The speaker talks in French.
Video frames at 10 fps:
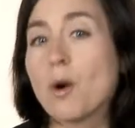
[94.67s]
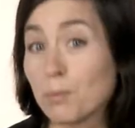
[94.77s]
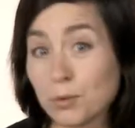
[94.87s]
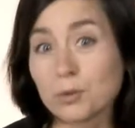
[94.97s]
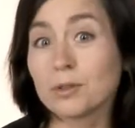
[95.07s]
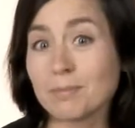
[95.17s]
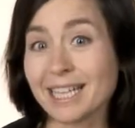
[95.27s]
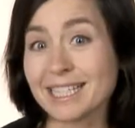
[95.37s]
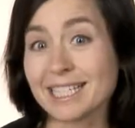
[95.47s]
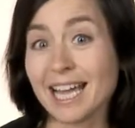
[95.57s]
beaucoup de
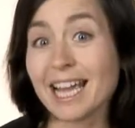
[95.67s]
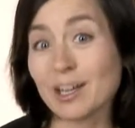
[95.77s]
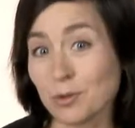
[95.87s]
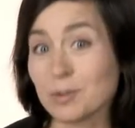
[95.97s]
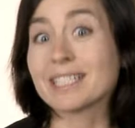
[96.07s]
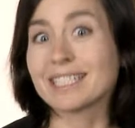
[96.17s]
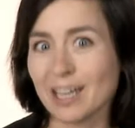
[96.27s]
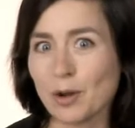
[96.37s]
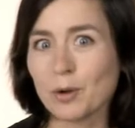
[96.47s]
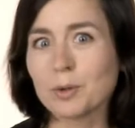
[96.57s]
matière et on sait que
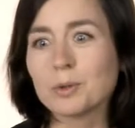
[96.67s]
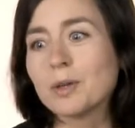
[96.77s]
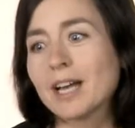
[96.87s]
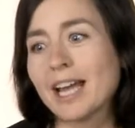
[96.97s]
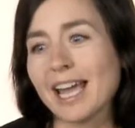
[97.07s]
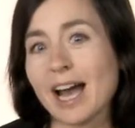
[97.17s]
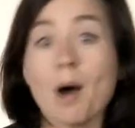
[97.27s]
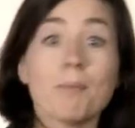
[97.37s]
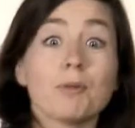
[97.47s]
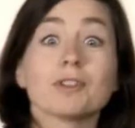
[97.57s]
ça a un coût.
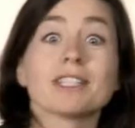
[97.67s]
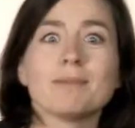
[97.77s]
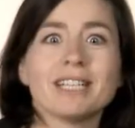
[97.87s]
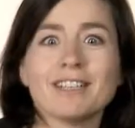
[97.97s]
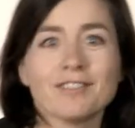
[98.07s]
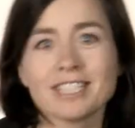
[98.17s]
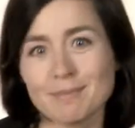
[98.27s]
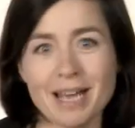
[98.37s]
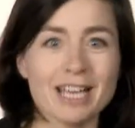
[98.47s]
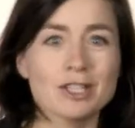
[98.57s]
En plus des bénéfices ben,